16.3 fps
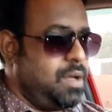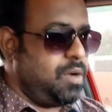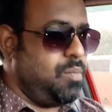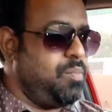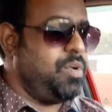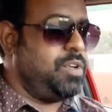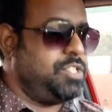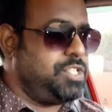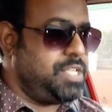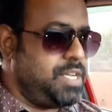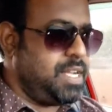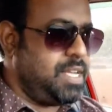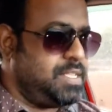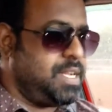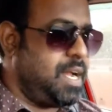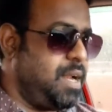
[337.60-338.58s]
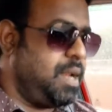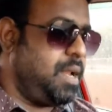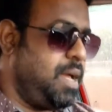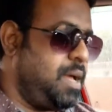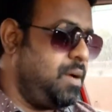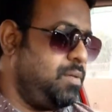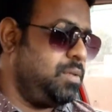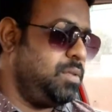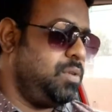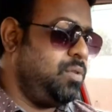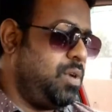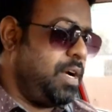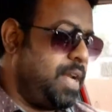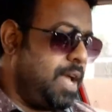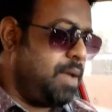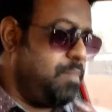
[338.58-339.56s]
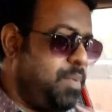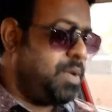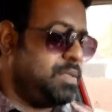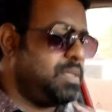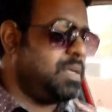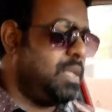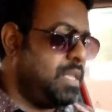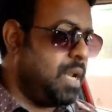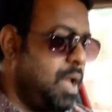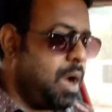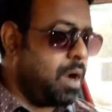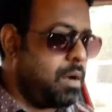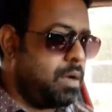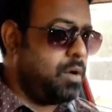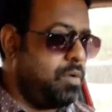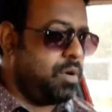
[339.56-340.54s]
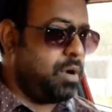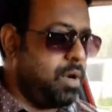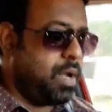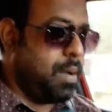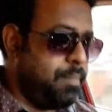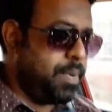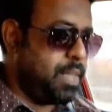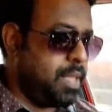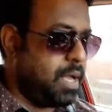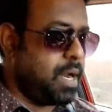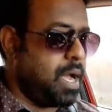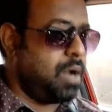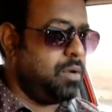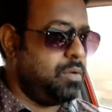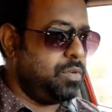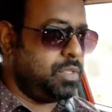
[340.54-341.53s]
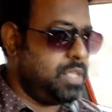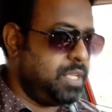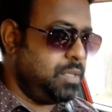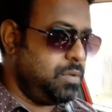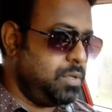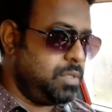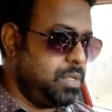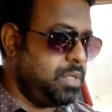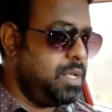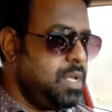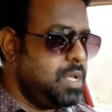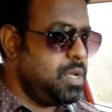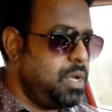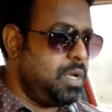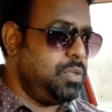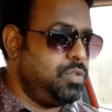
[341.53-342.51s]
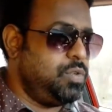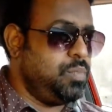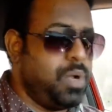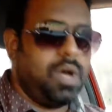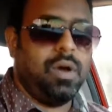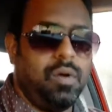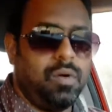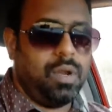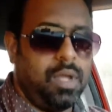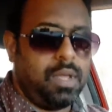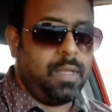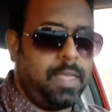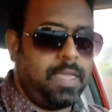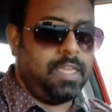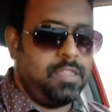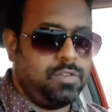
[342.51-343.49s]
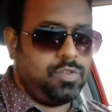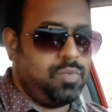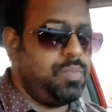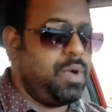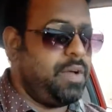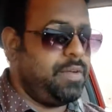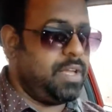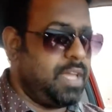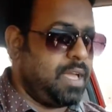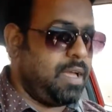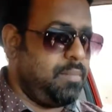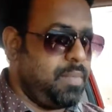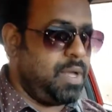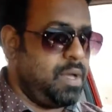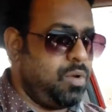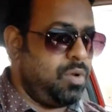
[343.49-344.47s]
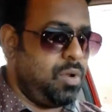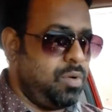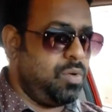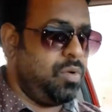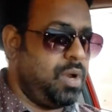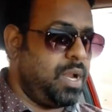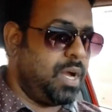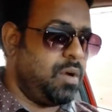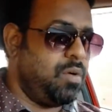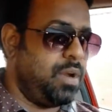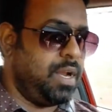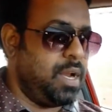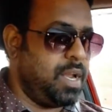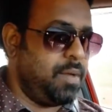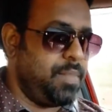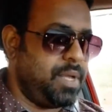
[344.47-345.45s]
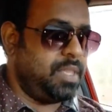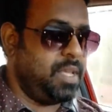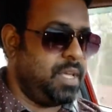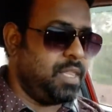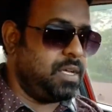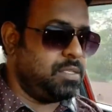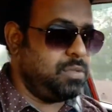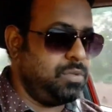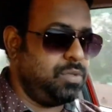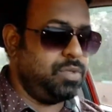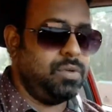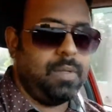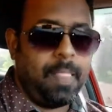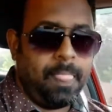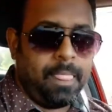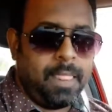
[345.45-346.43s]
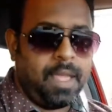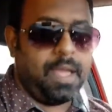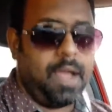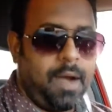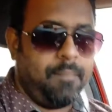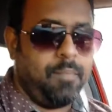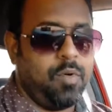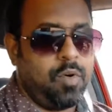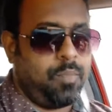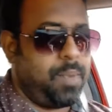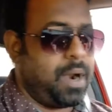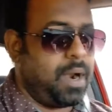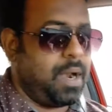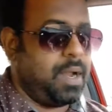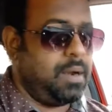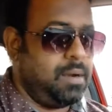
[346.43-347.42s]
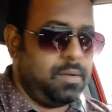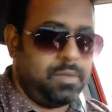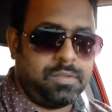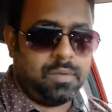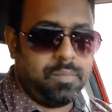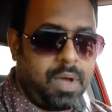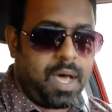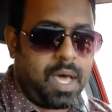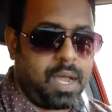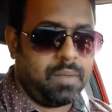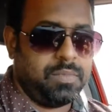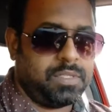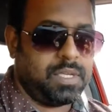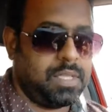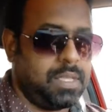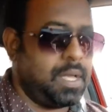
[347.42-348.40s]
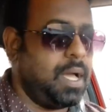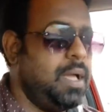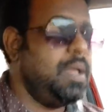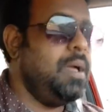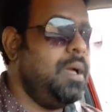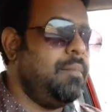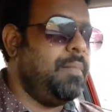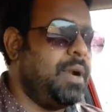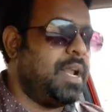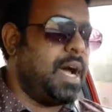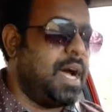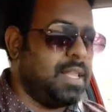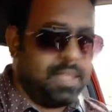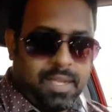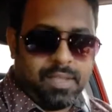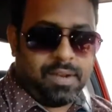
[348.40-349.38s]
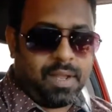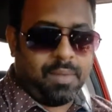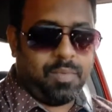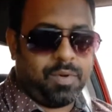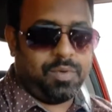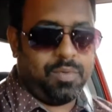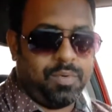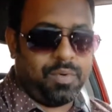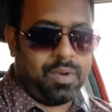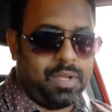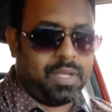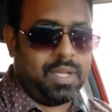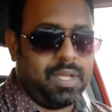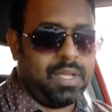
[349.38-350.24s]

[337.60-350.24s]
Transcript: ரொம்ப சின்ன சேனலாக வந்து ஒரு டைம் பாஸுக்கு அந்த லாக்டவுன் அப்போ தான் நானும் வந்து இதை வந்து சும்மா ஒரு இது சும்மா வைக்காமல் ஒரு கூகுள் அக்கௌண்ட் இல்லாமல் இதை ஏதாச்சும் அப்லோட் பண்ணலான்னு சும்மா ஆரம்பித்தது தான் பட் அதுலேயும் நமக்கும் ஒரு